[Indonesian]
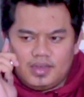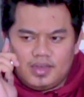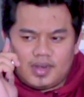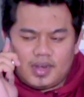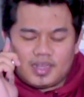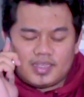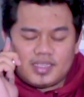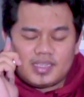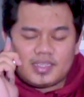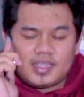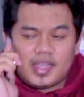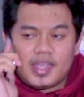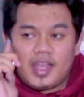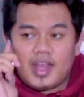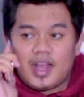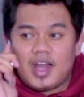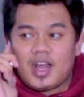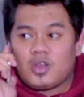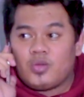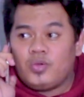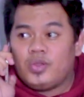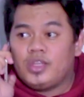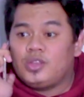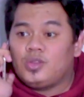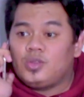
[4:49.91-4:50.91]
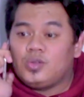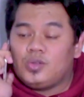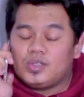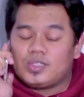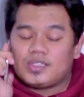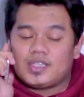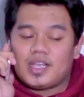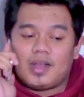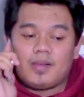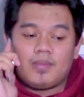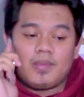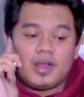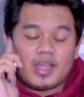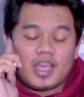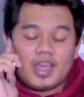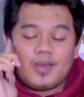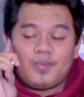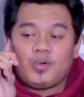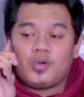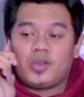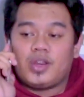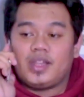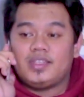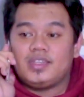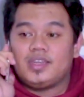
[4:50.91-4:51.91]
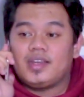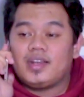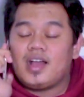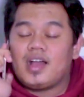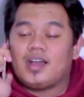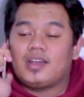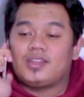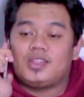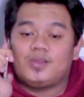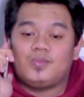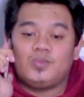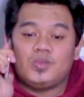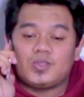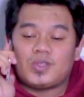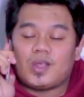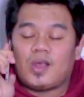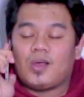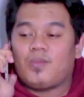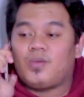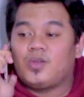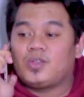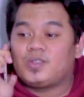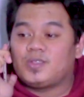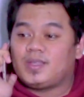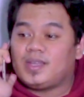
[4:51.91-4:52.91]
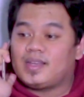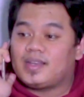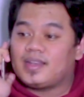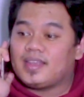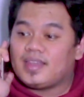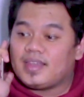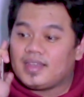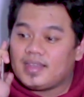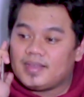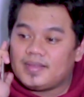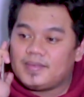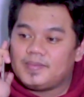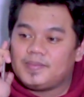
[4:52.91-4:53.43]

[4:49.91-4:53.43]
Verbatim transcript: Rasa sayang aku itu sama kayak Power Ranger gak ketemu sama monsternya.